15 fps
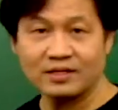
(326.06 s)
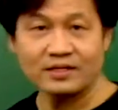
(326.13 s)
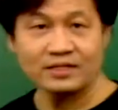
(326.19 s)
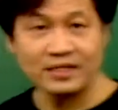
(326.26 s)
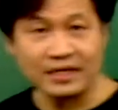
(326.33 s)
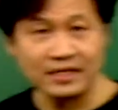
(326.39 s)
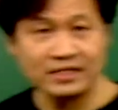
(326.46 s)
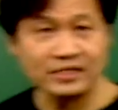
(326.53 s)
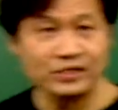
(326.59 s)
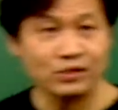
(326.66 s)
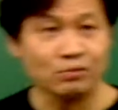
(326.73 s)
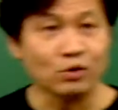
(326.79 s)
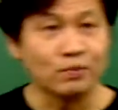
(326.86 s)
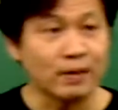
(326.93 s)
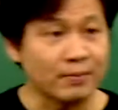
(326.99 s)
잘 아시죠?
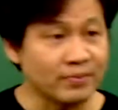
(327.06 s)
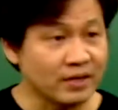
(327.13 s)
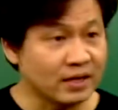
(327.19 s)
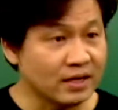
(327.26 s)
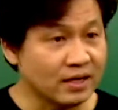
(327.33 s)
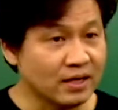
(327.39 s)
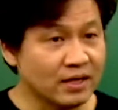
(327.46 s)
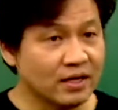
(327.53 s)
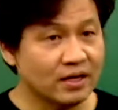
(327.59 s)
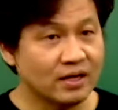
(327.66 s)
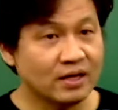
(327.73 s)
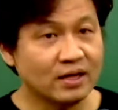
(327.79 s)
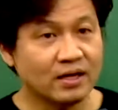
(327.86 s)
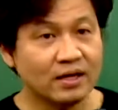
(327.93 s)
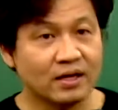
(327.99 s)
뭘 팝니까?
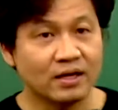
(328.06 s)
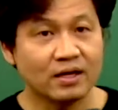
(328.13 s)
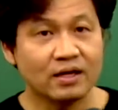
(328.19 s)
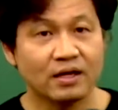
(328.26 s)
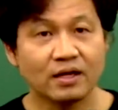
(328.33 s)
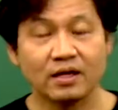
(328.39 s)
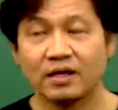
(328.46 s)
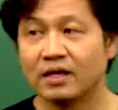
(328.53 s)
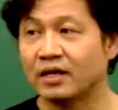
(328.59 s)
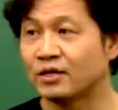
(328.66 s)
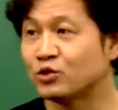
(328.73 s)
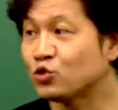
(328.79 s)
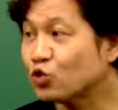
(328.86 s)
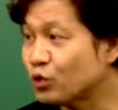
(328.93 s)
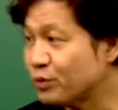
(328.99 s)
예,
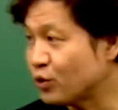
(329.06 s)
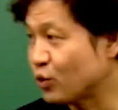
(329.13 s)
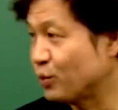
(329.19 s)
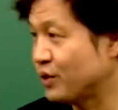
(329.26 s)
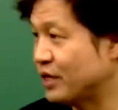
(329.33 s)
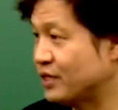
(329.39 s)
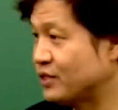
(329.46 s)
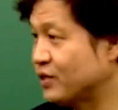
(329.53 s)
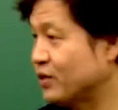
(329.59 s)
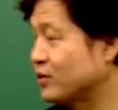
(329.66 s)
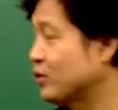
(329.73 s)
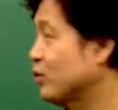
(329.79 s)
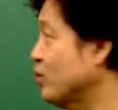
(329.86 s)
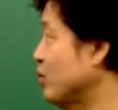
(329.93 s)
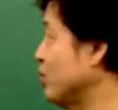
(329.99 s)
주꾸미 골목이죠.
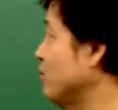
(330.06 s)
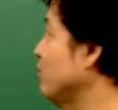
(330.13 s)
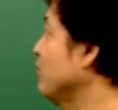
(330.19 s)
저도 여러